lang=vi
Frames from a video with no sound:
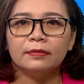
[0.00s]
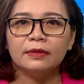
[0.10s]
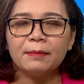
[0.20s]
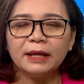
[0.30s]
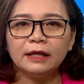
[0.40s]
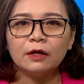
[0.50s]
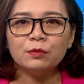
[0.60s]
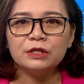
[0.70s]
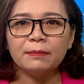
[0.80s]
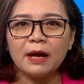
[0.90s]
Năm hai nghìn
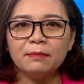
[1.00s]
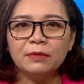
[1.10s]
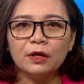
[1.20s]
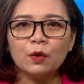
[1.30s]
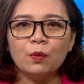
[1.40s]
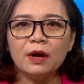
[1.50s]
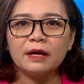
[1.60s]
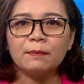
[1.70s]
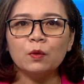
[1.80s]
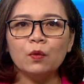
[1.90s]
không trăm hai mươi cũng là
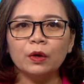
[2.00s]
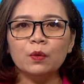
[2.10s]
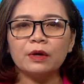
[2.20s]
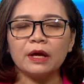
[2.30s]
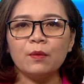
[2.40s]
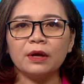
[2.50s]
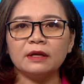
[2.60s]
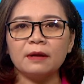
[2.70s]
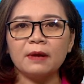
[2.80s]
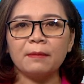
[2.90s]
năm cuối của kế hoạch
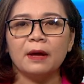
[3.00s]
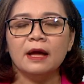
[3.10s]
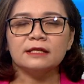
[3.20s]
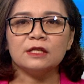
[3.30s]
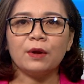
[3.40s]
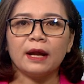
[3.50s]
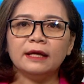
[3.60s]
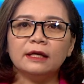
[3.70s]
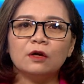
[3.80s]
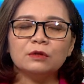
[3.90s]
năm năm, giai đoạn hai
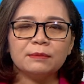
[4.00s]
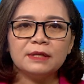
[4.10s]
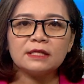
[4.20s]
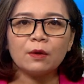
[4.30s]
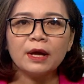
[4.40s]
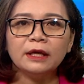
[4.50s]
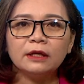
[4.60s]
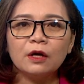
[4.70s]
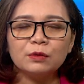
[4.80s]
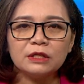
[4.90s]
nghìn không trăm mười sáu đến hai nghìn
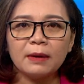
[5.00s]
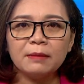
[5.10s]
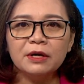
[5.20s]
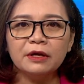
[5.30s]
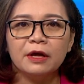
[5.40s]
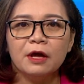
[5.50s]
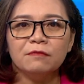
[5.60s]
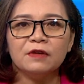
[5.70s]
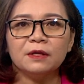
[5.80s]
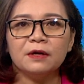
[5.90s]
không trăm hai mươi.
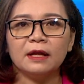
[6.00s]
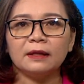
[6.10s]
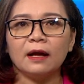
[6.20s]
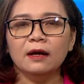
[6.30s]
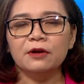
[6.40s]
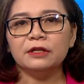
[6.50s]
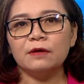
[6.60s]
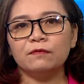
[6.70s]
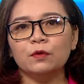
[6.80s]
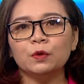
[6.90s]
Việc thực hiện thắng lợi
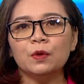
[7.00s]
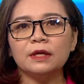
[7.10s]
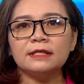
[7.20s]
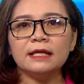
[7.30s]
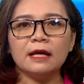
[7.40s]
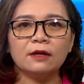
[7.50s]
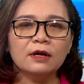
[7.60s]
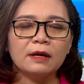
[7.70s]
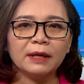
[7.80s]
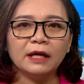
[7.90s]
nhiệm vụ thu ngân sách nhà
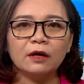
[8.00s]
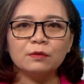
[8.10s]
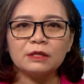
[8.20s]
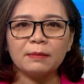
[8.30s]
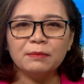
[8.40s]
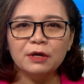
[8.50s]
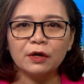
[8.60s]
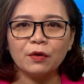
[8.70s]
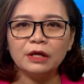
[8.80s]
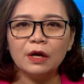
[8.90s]
nước năm hai nghìn không trăm hai mươi
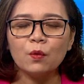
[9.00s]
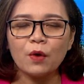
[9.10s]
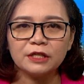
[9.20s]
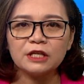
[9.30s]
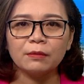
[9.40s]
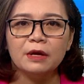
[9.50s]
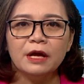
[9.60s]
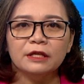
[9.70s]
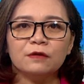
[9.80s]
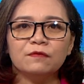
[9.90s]
có ý nghĩa quan trọng
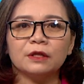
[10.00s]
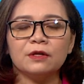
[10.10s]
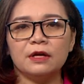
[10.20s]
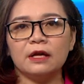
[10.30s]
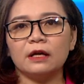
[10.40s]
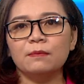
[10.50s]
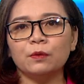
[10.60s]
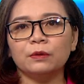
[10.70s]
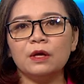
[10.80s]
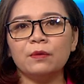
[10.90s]
trong việc thực hiện các
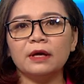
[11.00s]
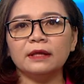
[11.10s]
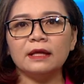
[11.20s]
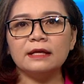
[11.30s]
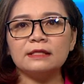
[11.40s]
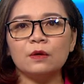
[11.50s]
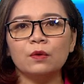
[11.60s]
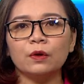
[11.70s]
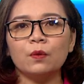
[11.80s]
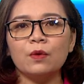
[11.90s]
mục tiêu kinh tế xã
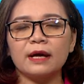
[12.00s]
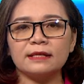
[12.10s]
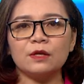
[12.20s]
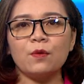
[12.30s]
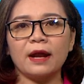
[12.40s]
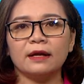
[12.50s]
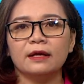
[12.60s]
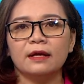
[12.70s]
hội của cả giai đoạn.